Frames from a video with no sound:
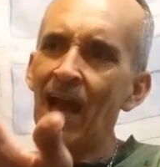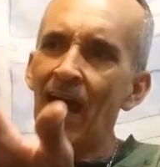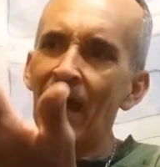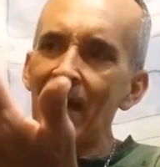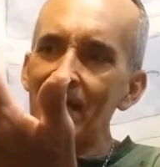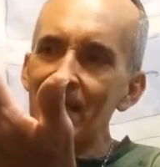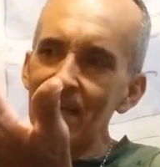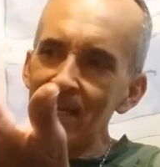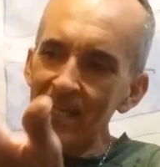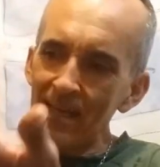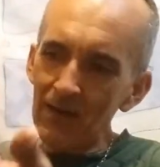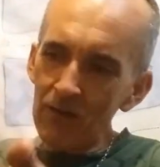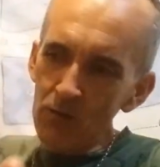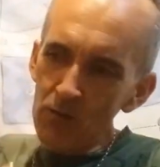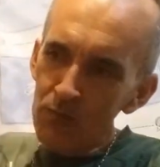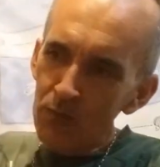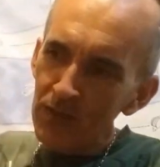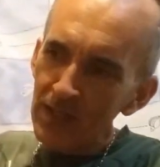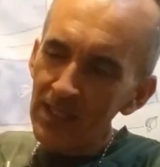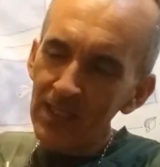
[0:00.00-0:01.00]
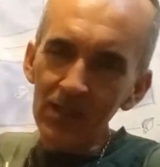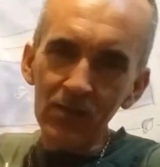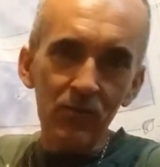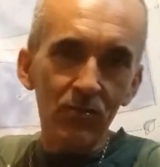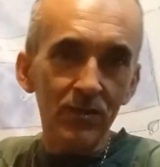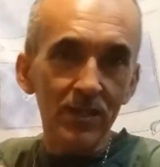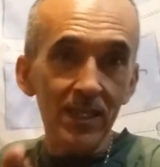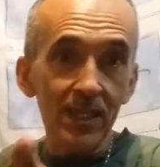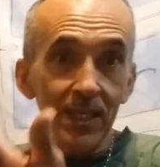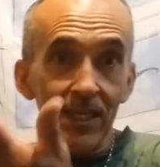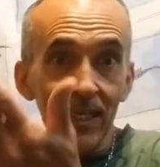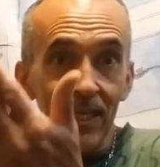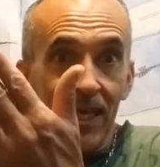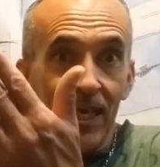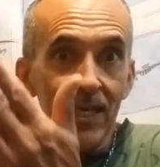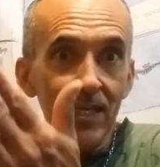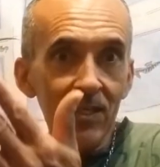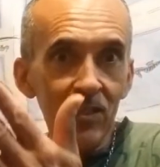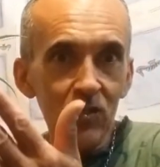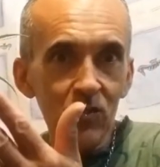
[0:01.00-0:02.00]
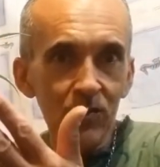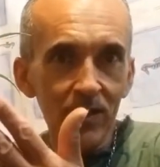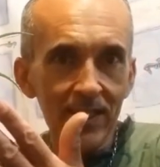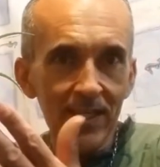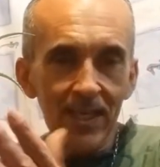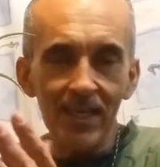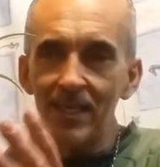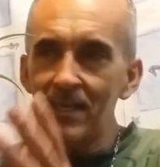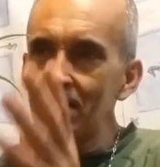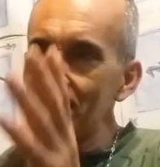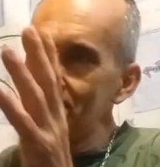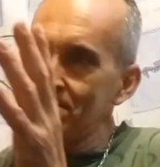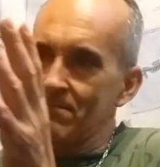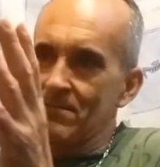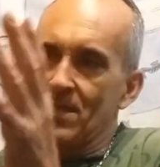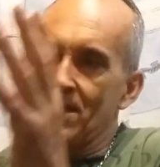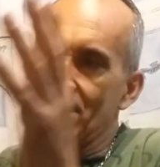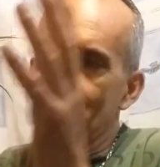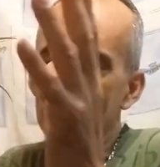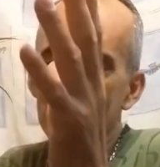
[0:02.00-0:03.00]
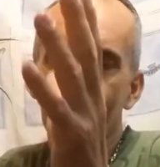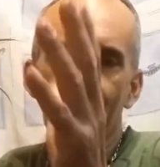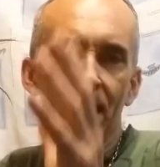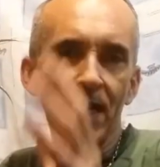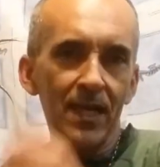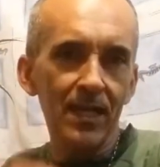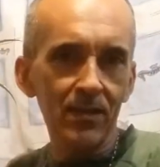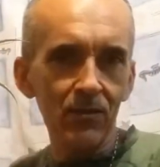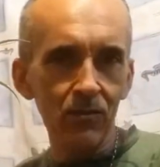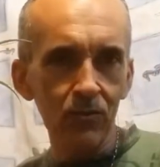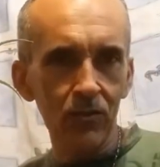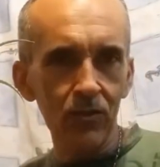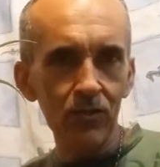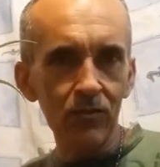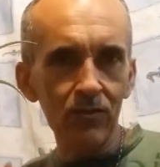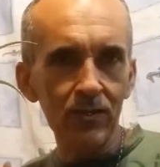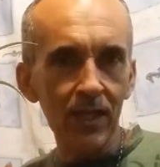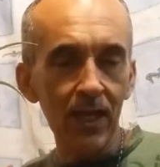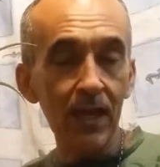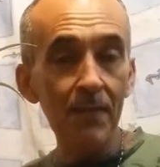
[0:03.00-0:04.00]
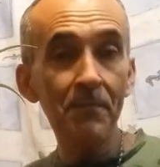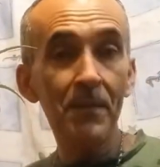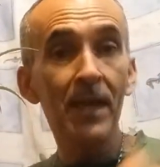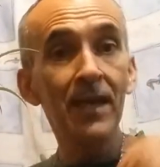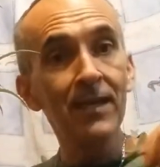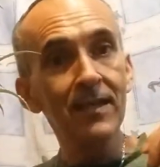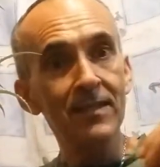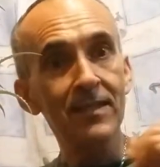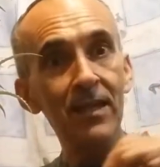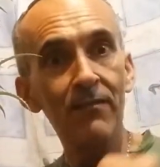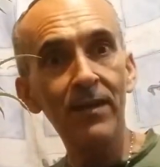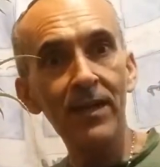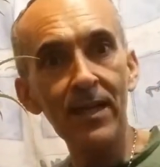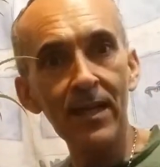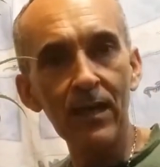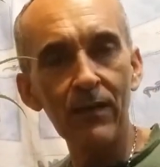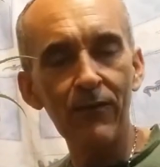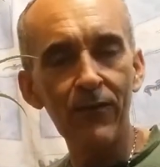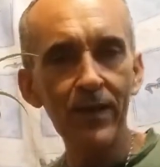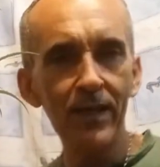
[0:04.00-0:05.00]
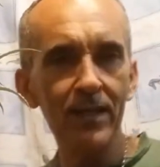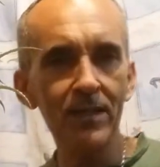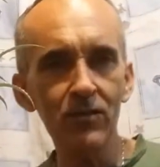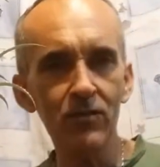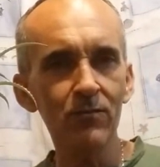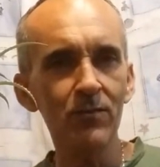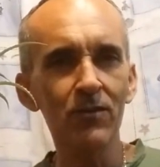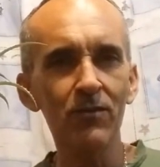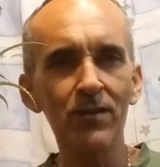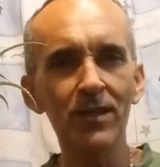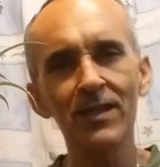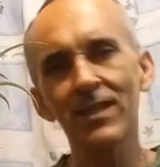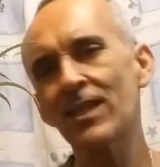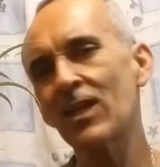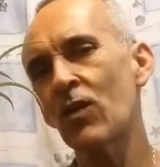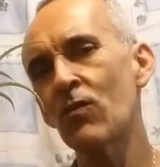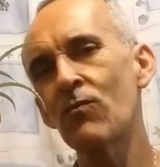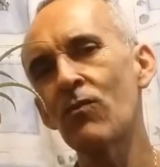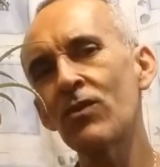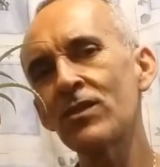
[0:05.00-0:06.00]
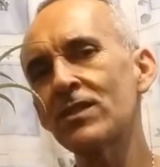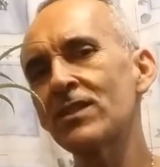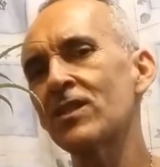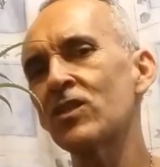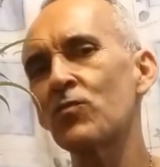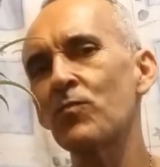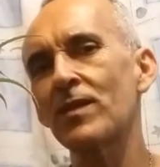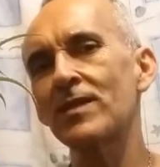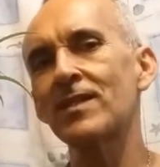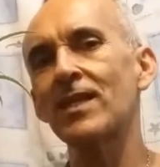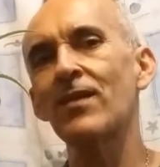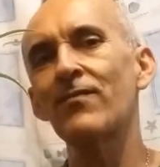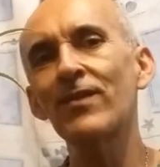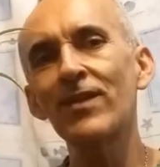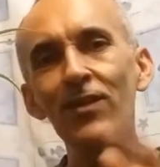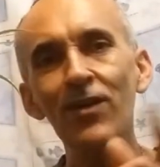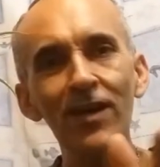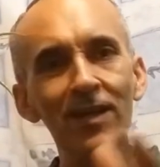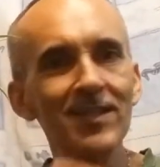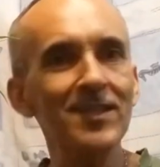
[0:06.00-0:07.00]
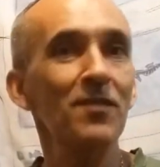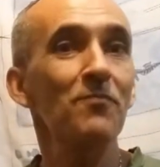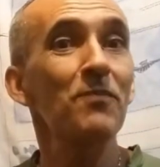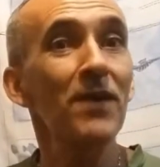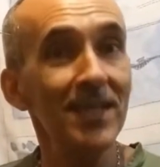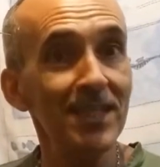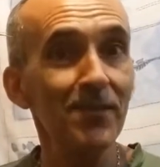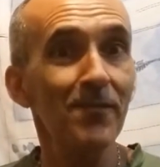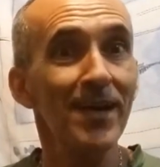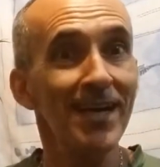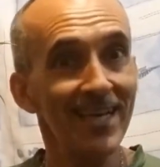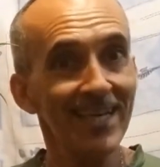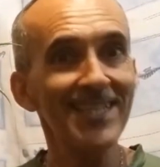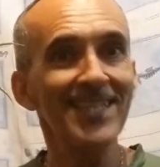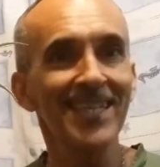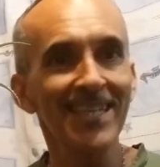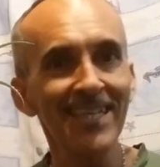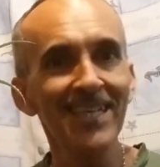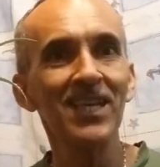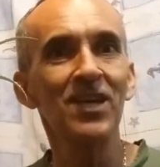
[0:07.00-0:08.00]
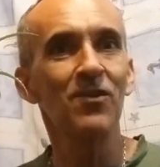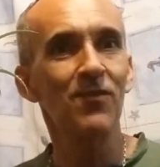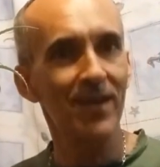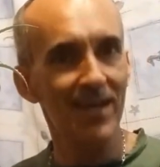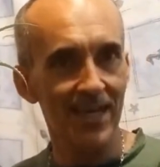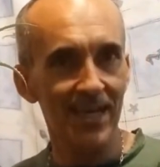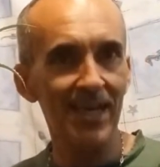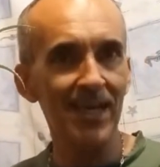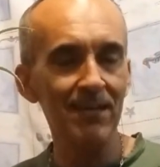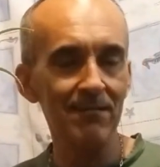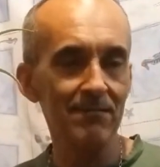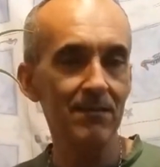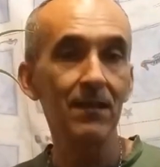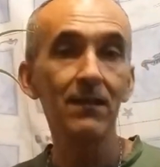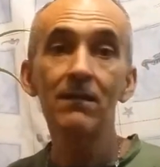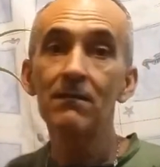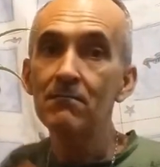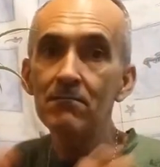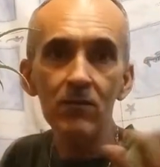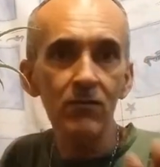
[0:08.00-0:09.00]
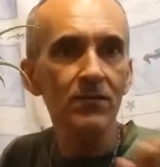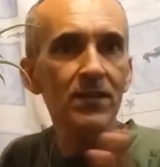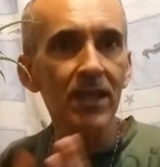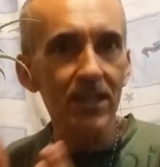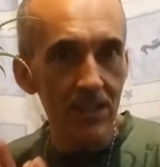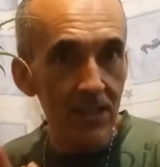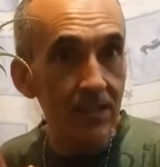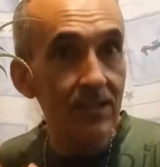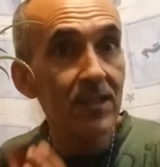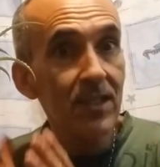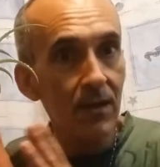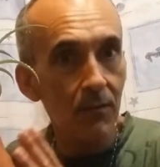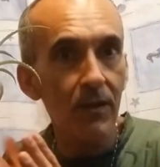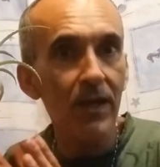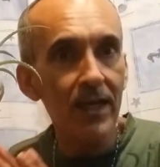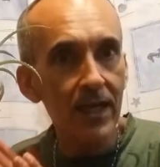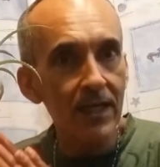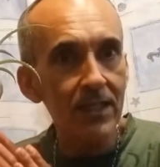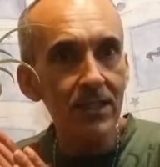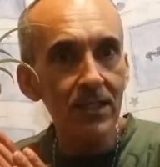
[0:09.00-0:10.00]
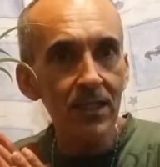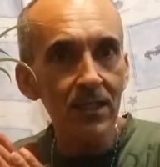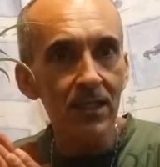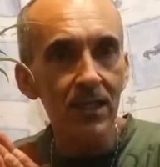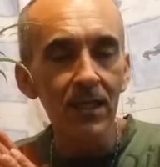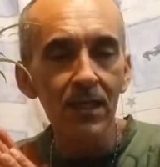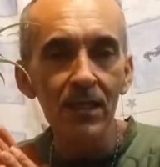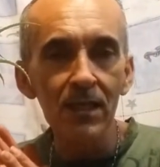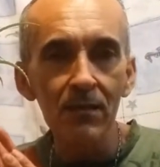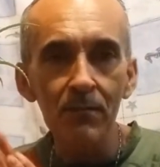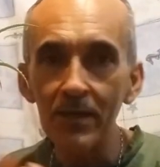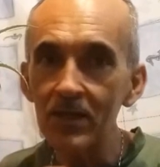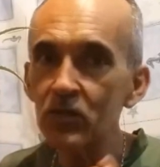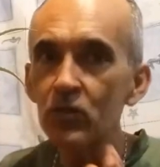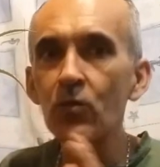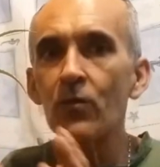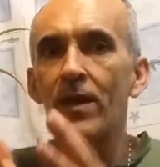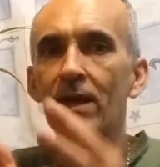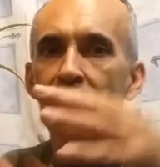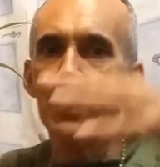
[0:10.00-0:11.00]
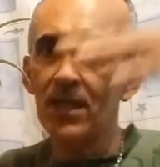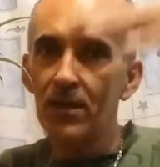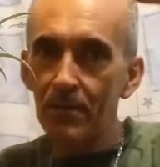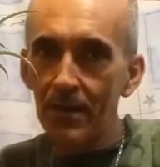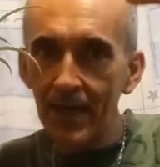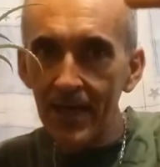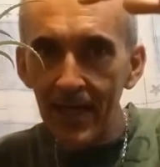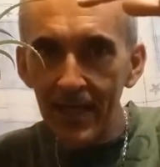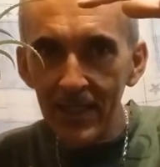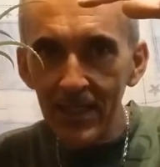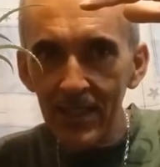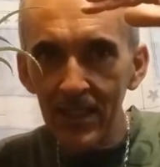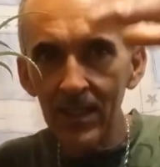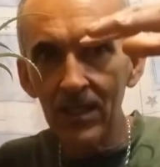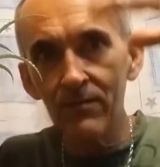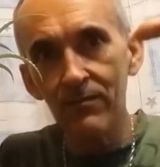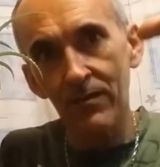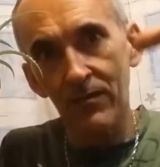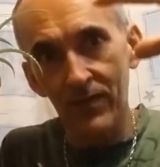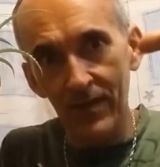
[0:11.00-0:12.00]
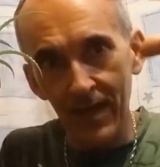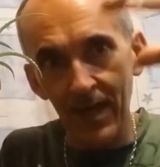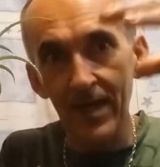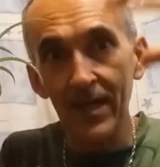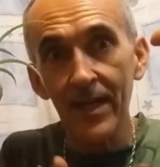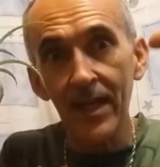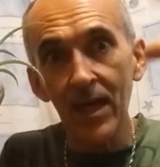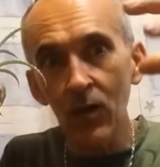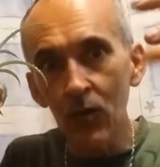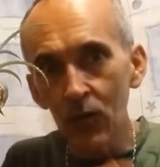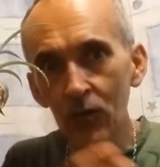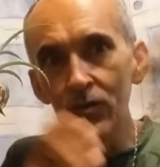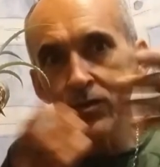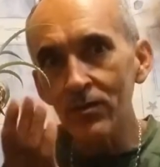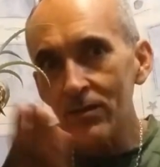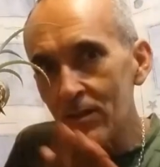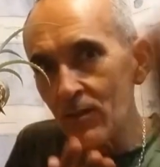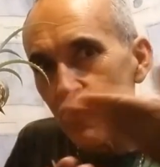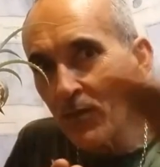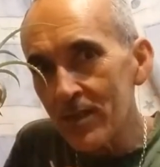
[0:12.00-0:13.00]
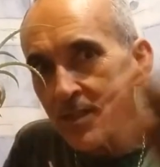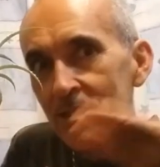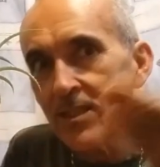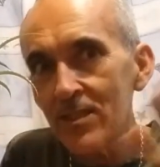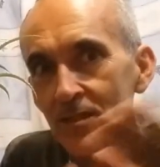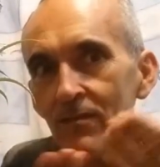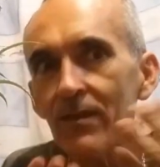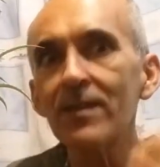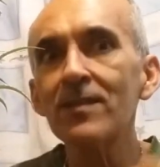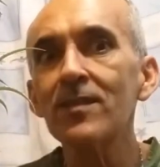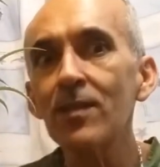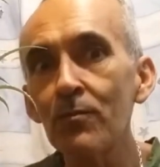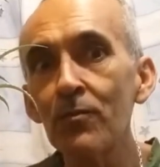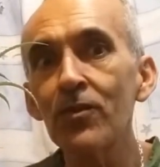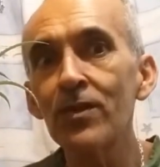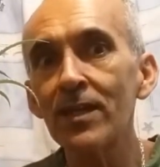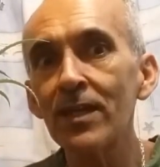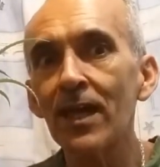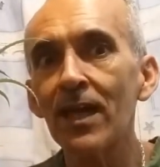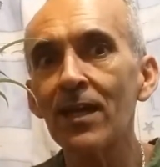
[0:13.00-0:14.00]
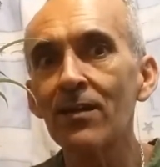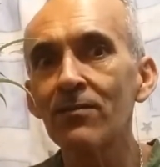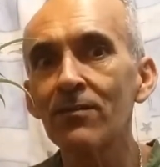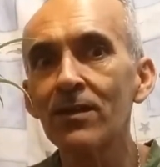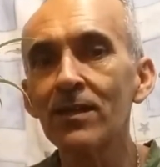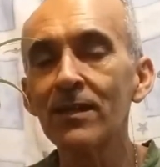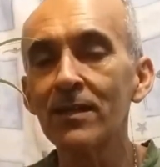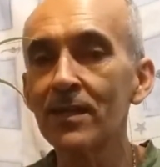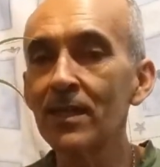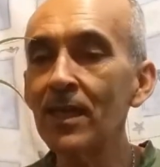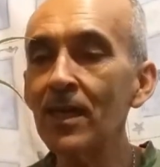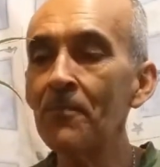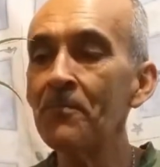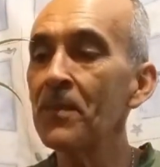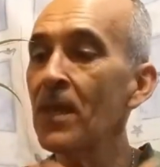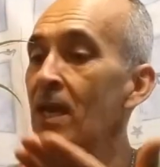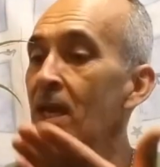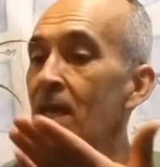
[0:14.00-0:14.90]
Aí ele, é, o bonito dele é isso aqui, ele está lá todo, tá? Estava lá na frente do meu quintal, um monte de gente passava, nossa, você pede abacaxi? Eu, é, não deixa de ser abacaxi. Mas não é aquele abacaxi que vai ficar graúdo, que depois a gente vai saboreá-lo, né?